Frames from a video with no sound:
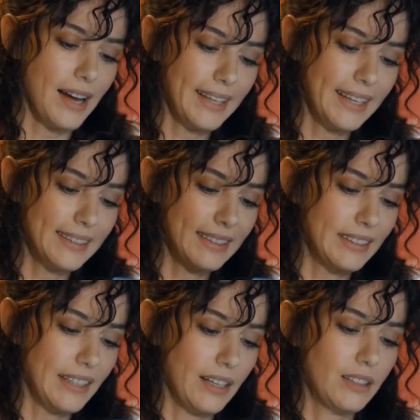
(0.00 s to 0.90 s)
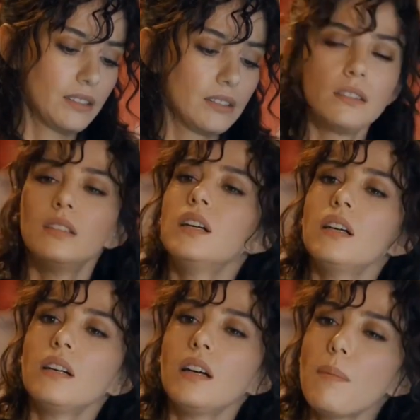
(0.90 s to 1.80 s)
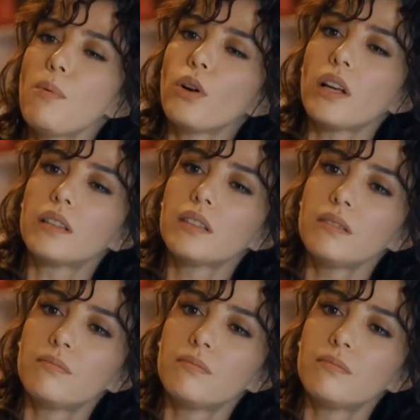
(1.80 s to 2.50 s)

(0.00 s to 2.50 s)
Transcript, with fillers: Hareketli diye. Hep öyleydi.